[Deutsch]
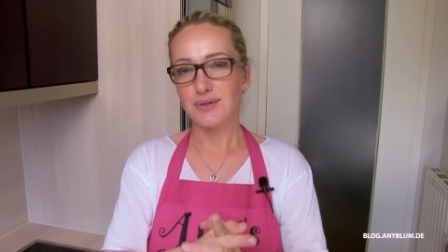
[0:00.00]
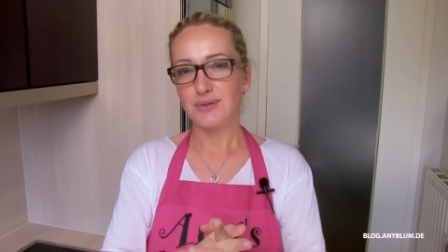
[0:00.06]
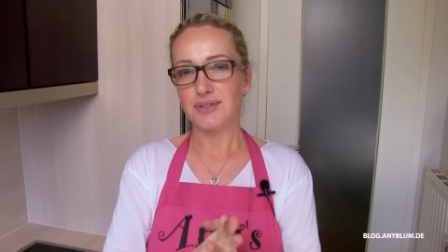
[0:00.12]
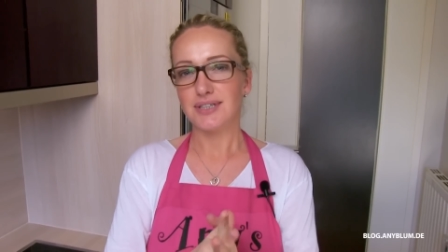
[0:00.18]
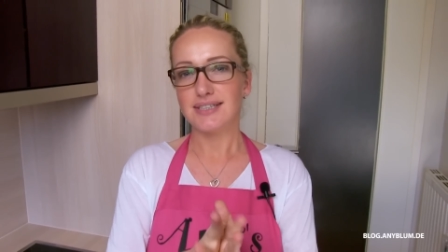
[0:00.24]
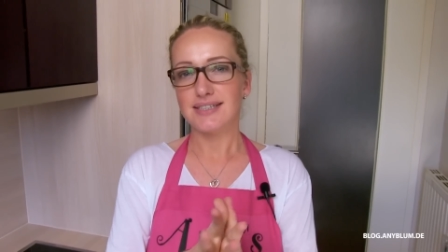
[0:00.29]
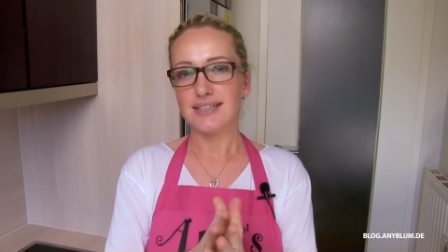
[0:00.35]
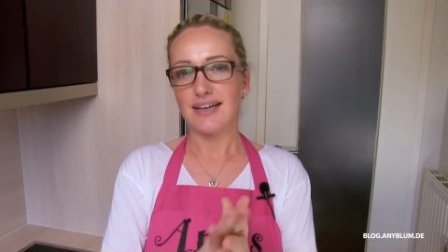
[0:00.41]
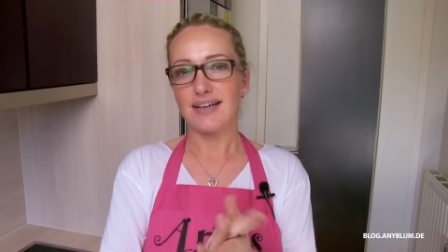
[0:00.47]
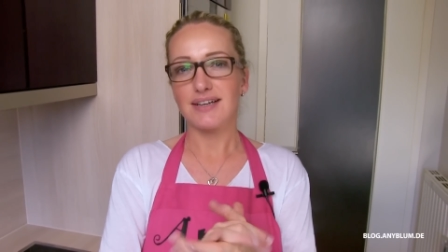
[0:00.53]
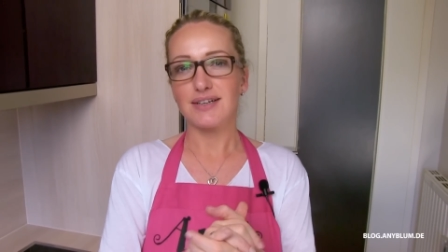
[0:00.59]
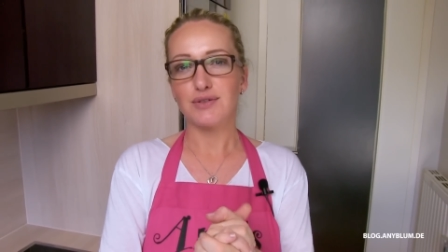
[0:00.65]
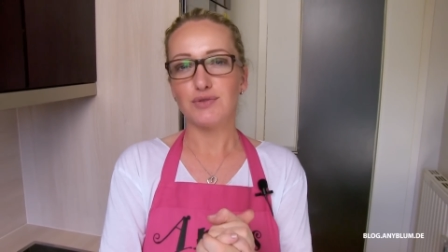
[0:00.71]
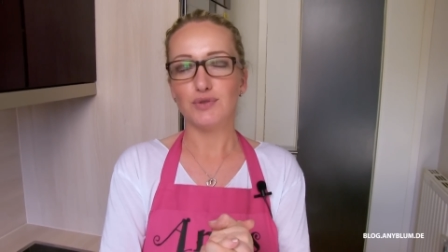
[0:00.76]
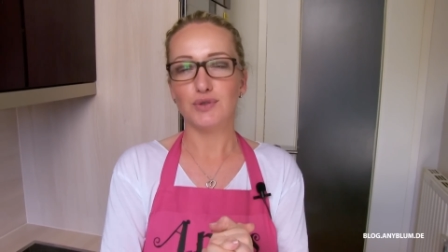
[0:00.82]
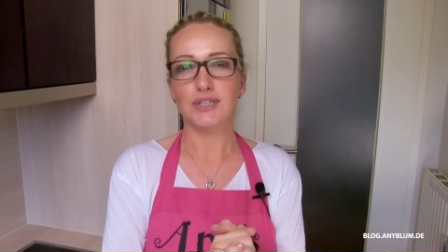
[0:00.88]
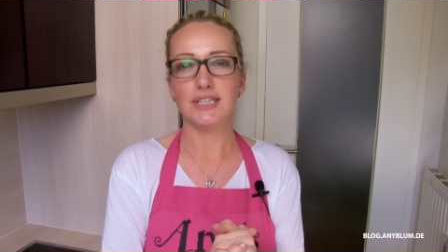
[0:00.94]
an euch
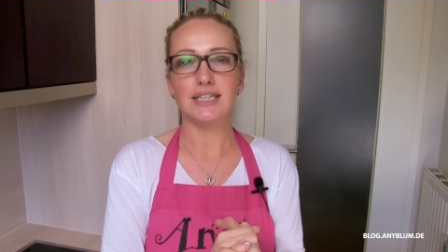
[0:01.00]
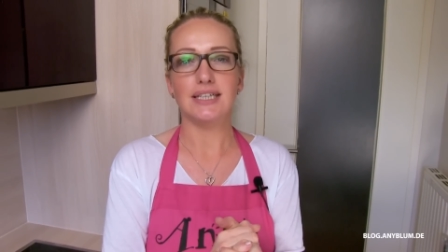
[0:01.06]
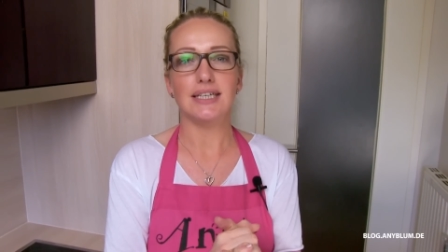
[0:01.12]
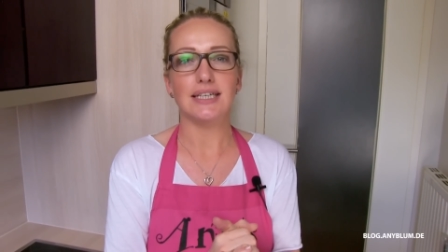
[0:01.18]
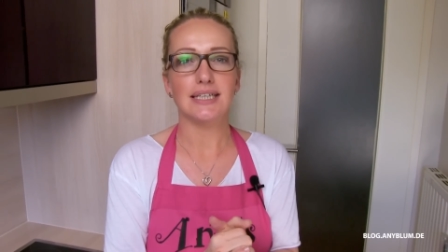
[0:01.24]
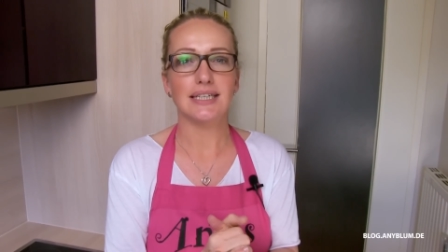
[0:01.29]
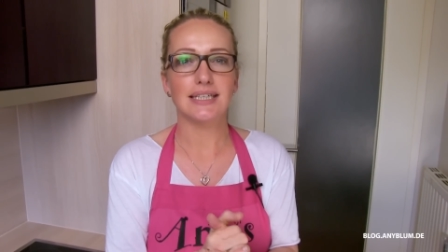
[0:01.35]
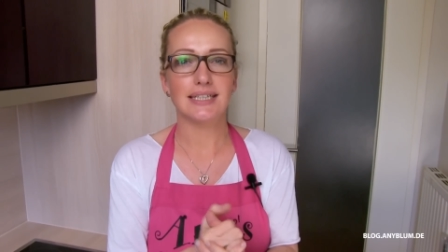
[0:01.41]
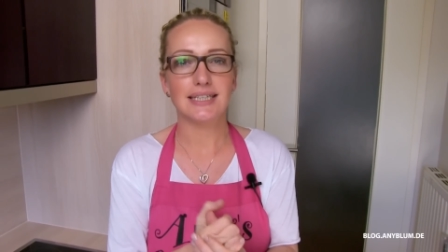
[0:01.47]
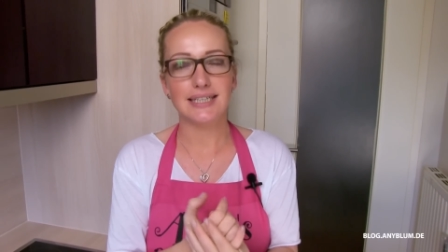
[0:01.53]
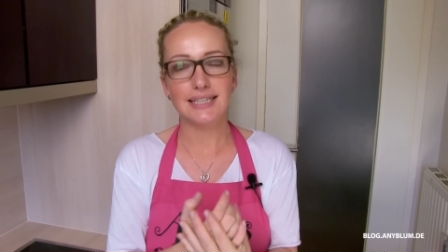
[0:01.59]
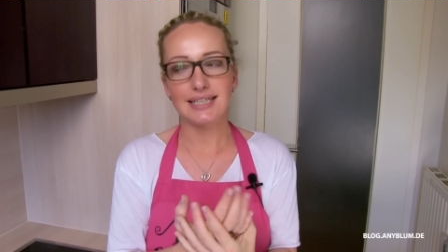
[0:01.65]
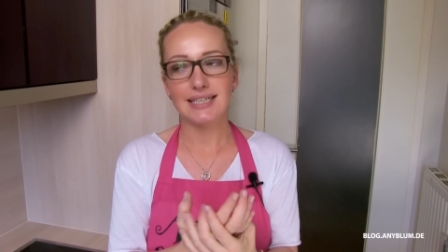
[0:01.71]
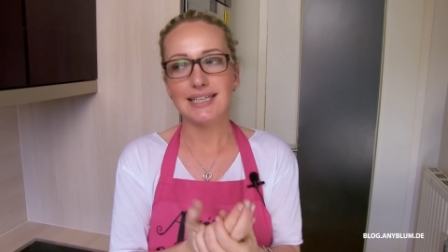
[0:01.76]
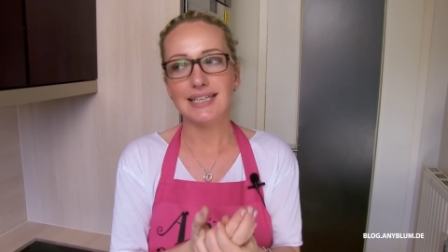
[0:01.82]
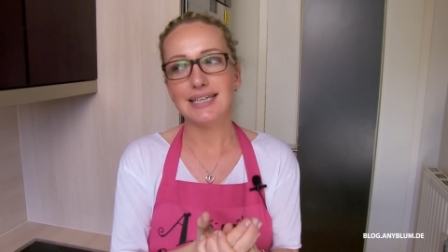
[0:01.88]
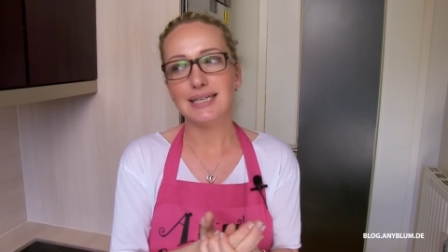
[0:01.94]
sagen für die
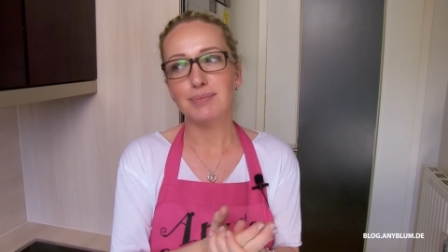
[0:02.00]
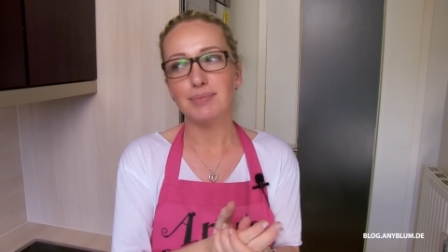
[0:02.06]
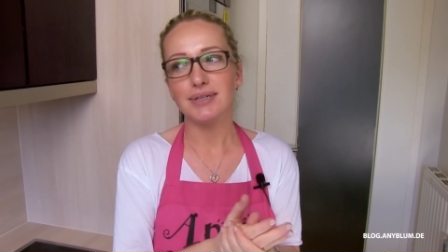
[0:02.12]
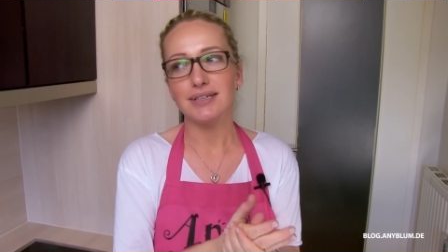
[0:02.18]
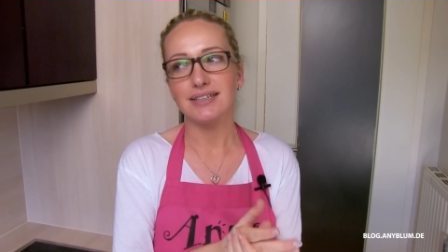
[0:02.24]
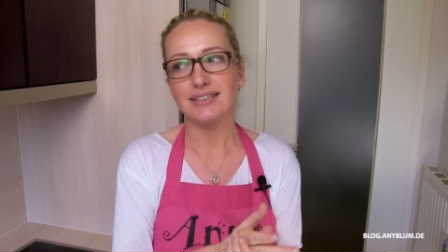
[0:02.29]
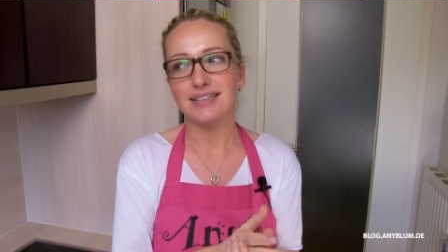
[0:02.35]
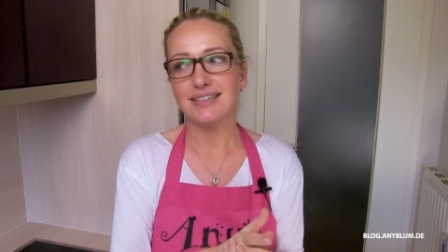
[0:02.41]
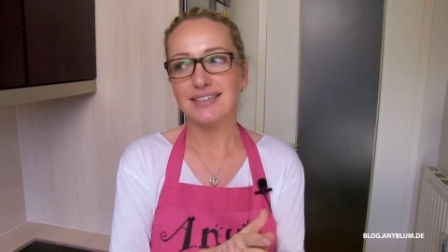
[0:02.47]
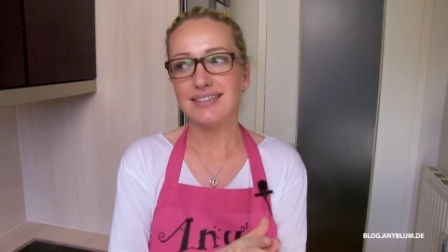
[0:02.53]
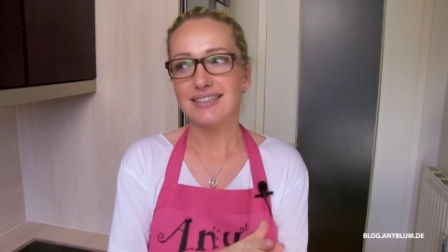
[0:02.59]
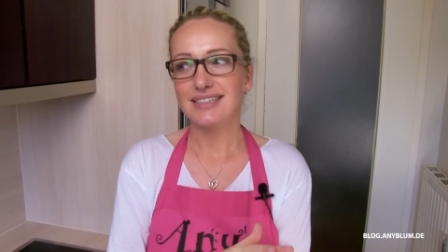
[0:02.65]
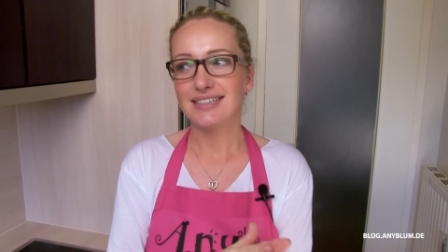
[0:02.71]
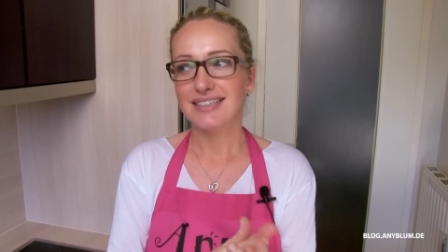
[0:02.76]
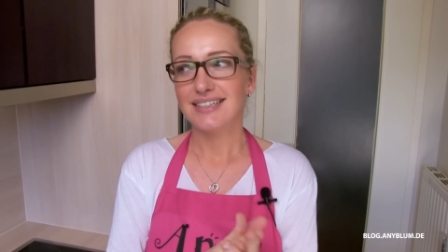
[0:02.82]
liebe,